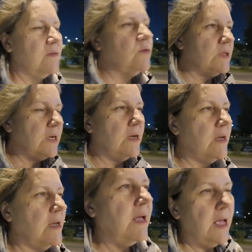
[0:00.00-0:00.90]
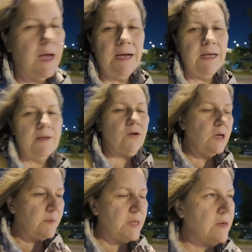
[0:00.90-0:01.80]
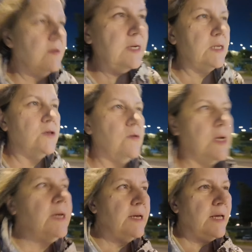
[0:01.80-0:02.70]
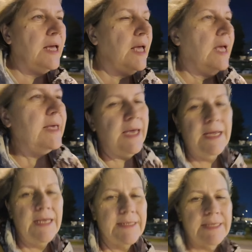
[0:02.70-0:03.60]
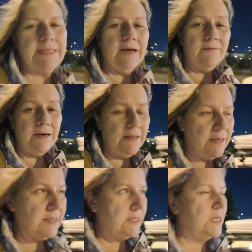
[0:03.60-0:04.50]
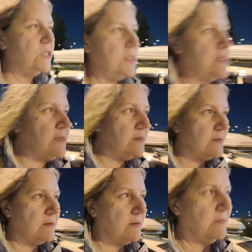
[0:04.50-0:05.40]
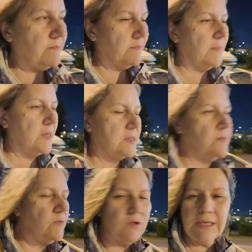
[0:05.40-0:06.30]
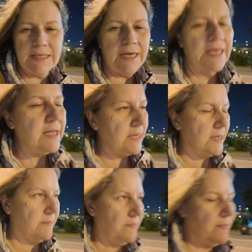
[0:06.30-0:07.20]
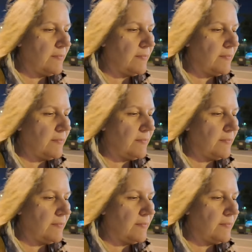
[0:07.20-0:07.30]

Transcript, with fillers: Вот. Но ну, она мне говорит, Юль, я не осознавала тяжесть э, своего состояния.